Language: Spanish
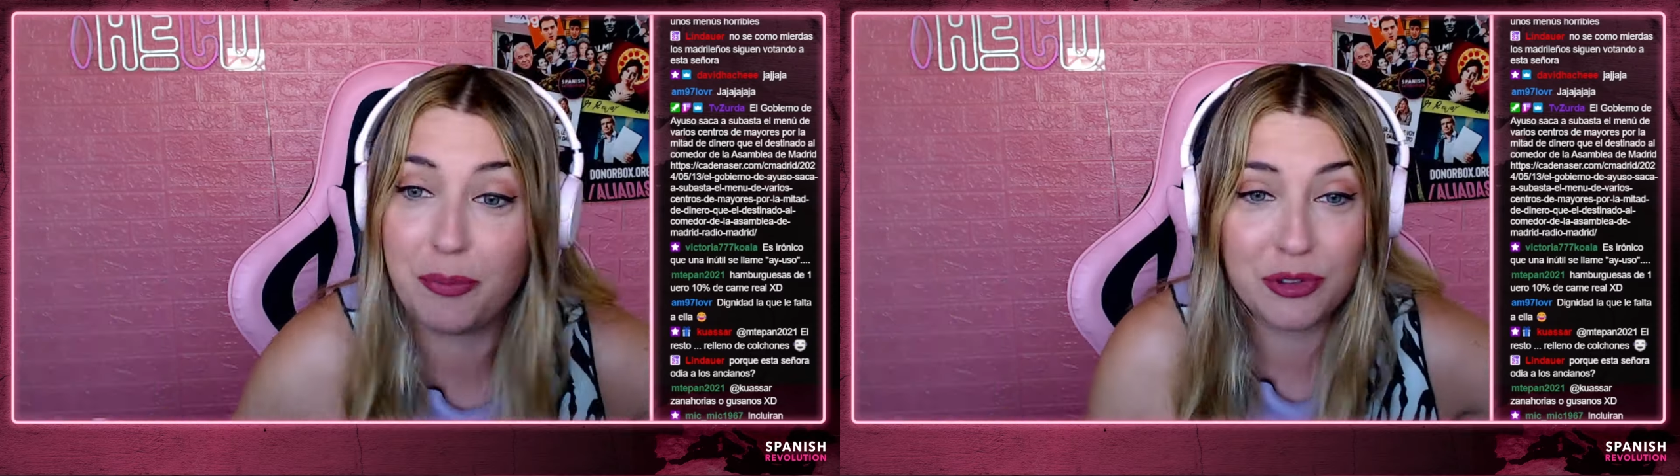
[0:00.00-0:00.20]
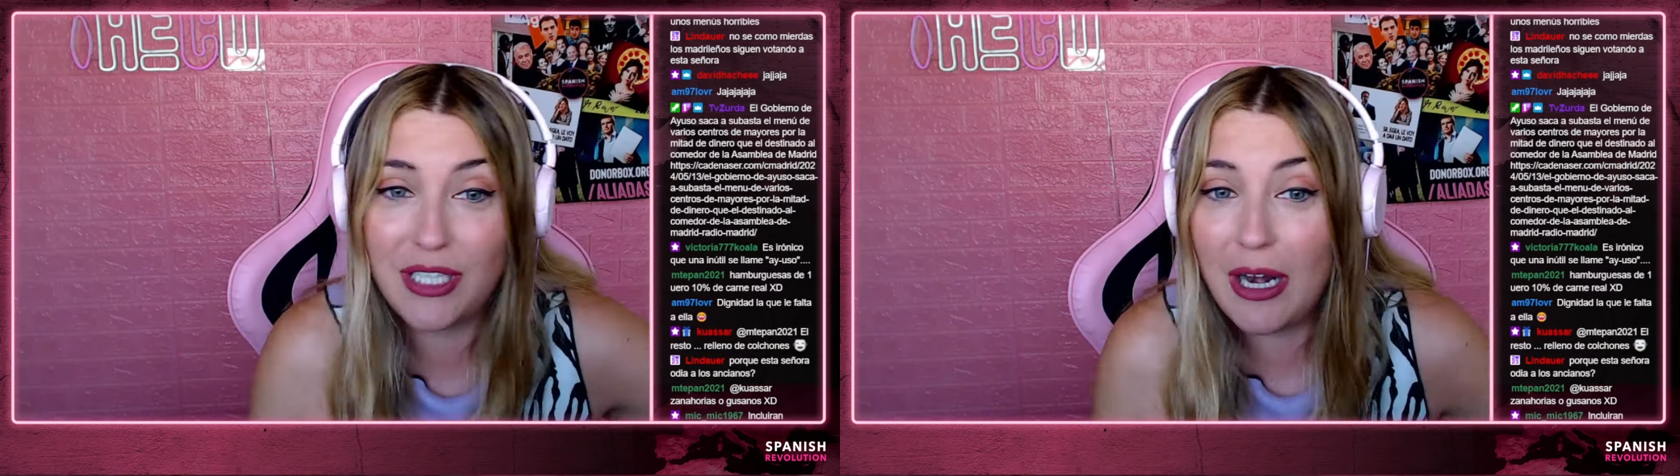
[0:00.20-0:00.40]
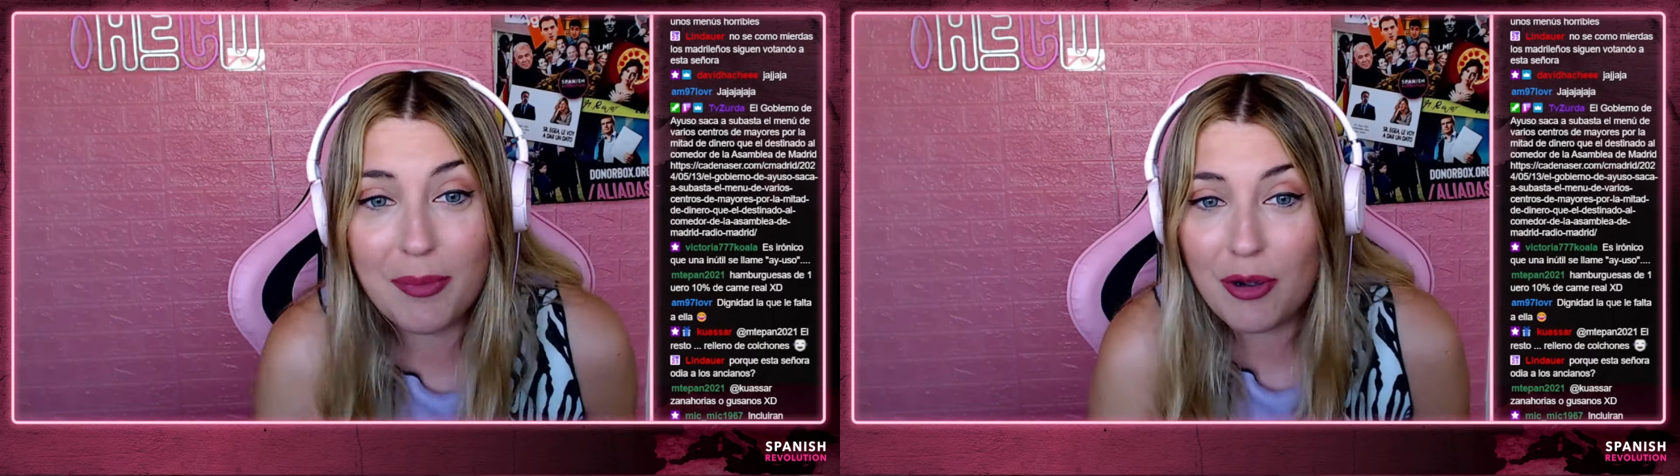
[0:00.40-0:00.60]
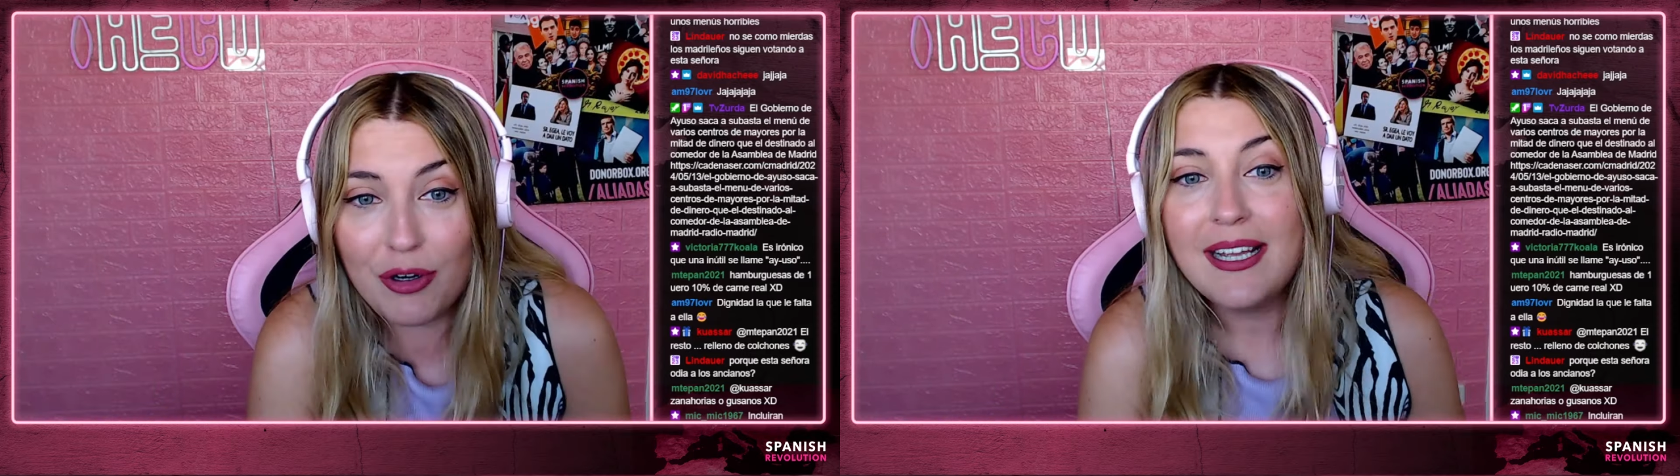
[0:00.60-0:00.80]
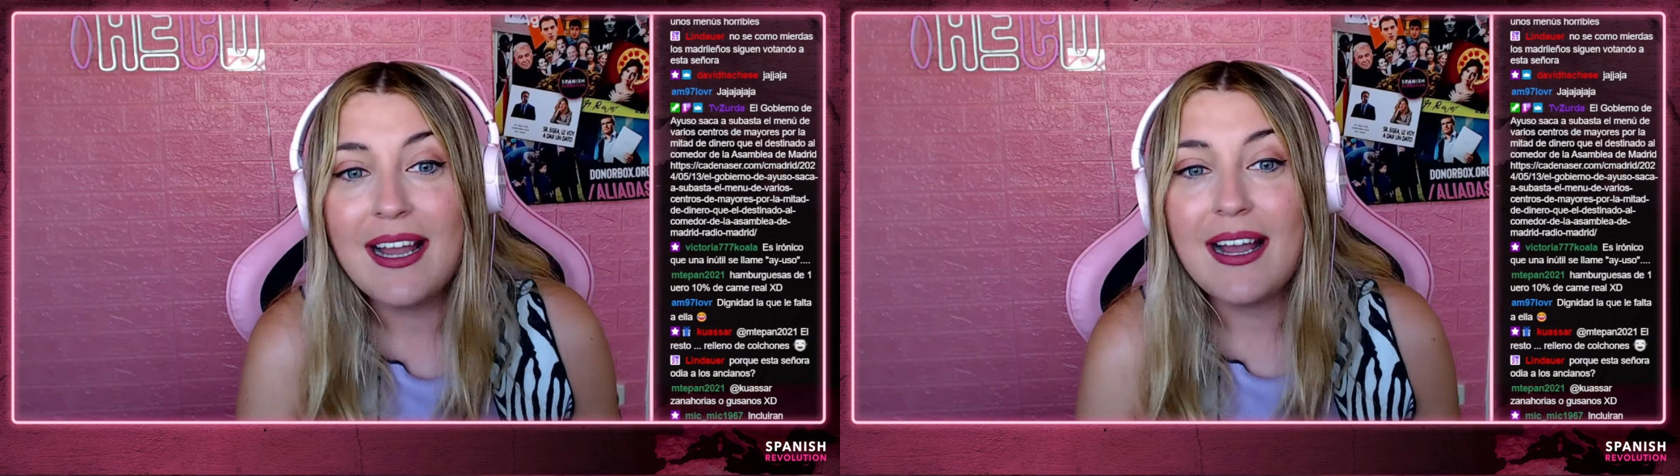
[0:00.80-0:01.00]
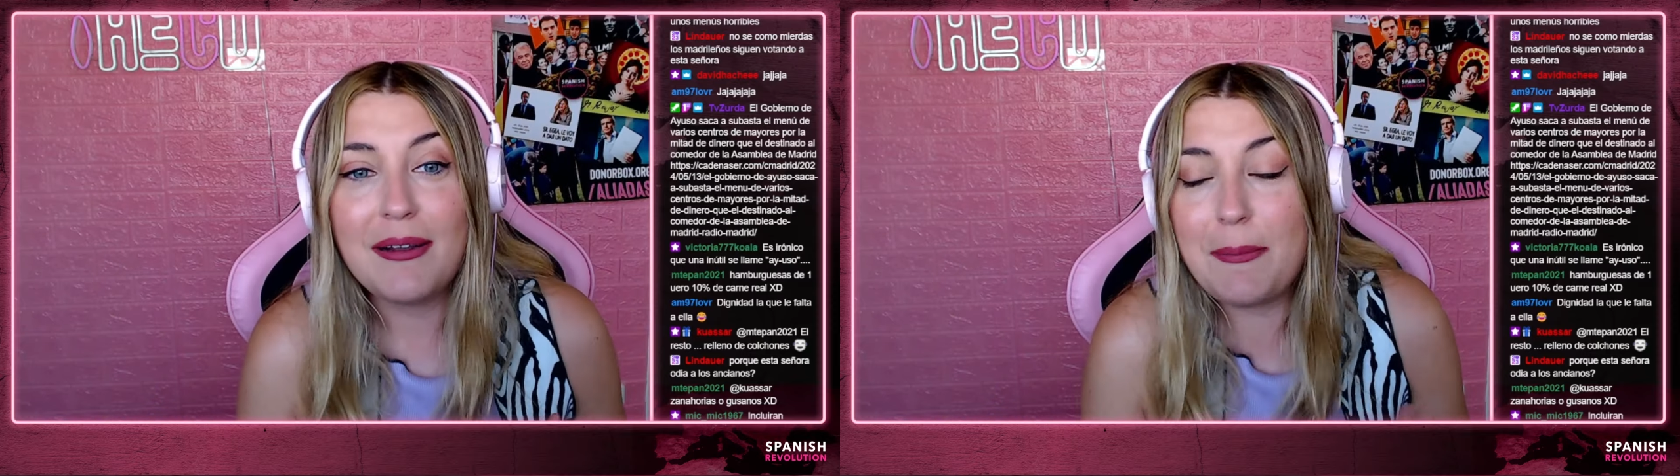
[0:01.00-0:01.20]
Pues a lo mejor le